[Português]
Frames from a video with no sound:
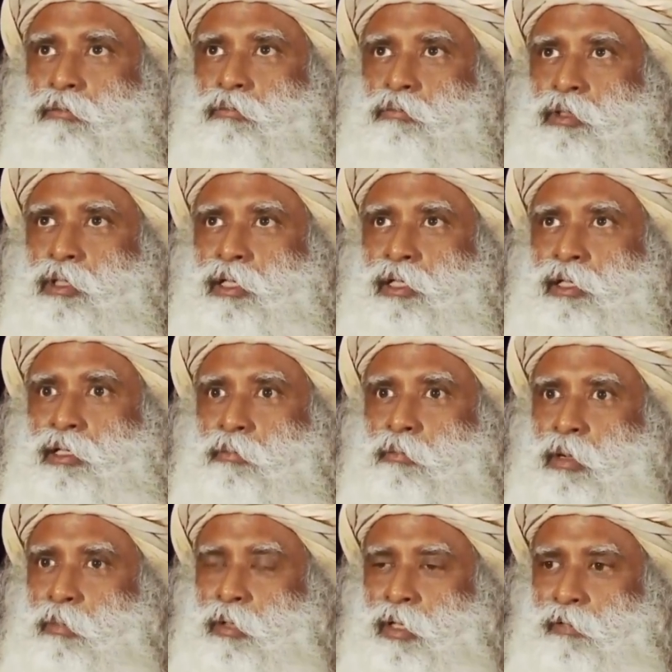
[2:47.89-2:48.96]
construindo
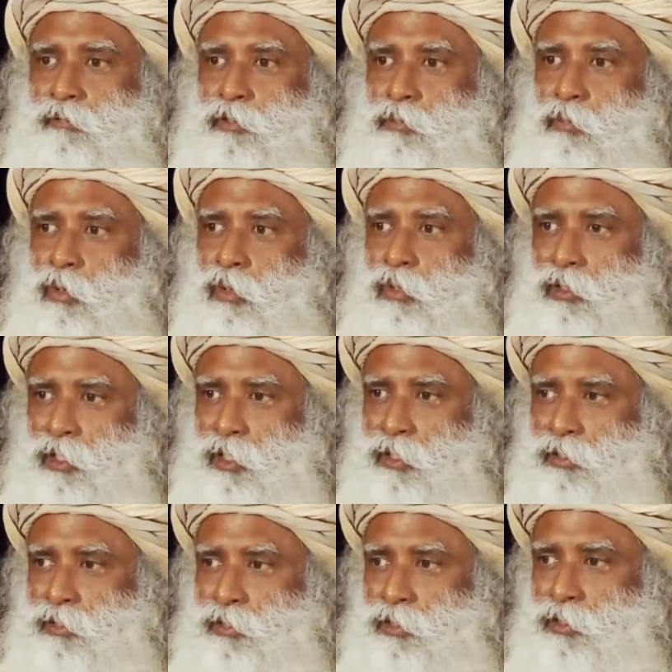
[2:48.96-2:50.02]
a memória de
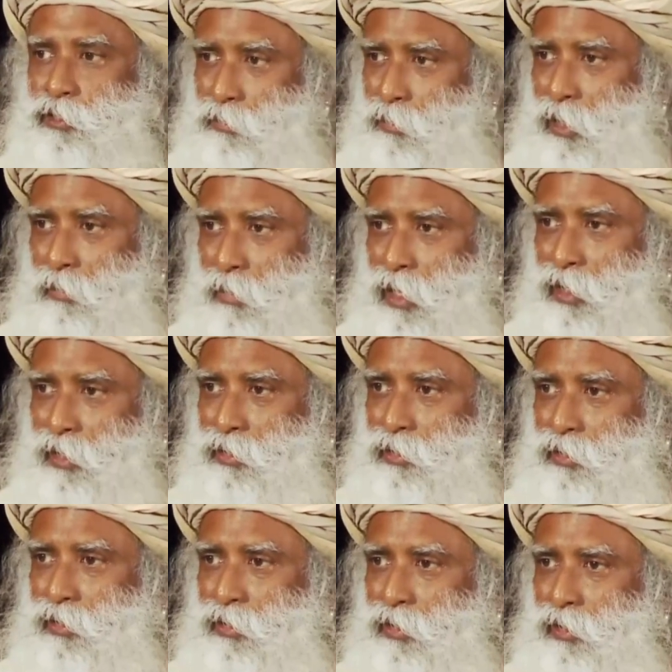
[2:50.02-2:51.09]
pequenas coisas em minha
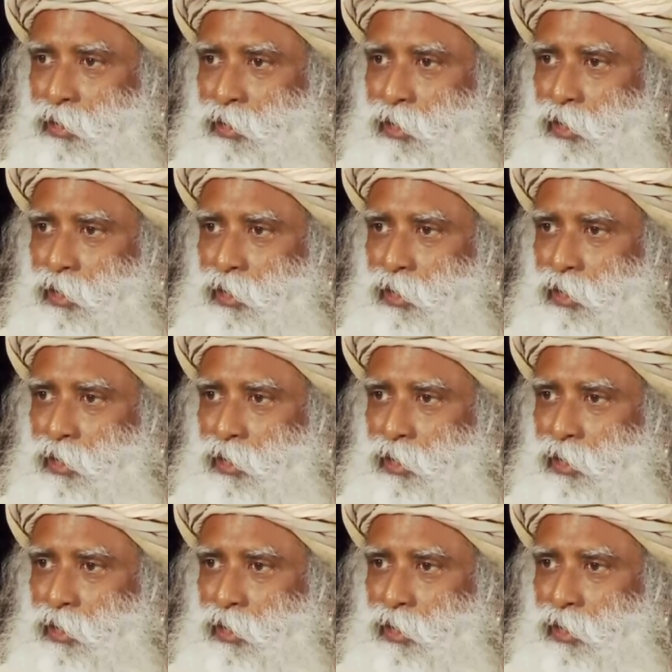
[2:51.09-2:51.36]
mente.